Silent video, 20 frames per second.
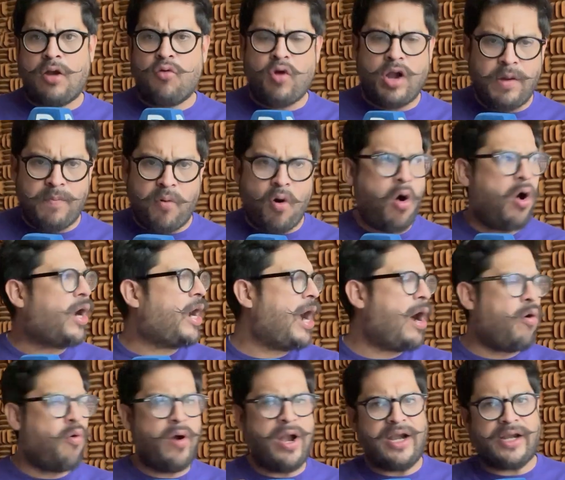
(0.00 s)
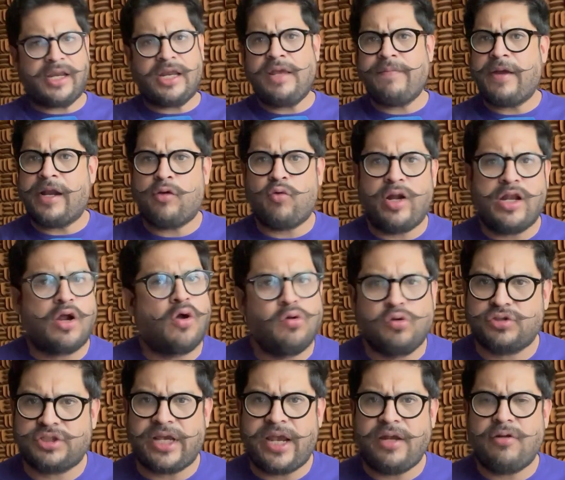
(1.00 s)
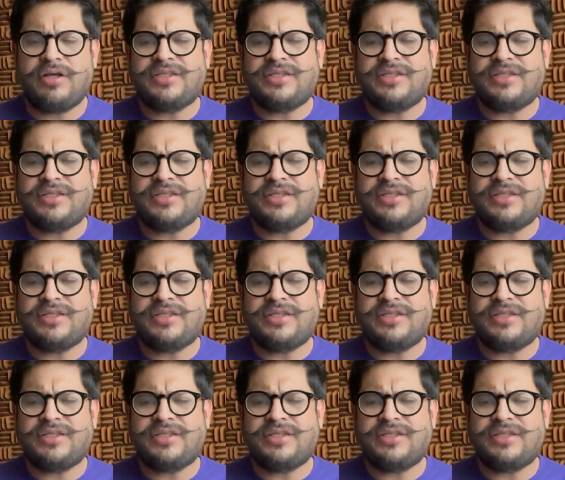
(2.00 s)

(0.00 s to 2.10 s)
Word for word: o el Boca o el River o el Cruzeiro.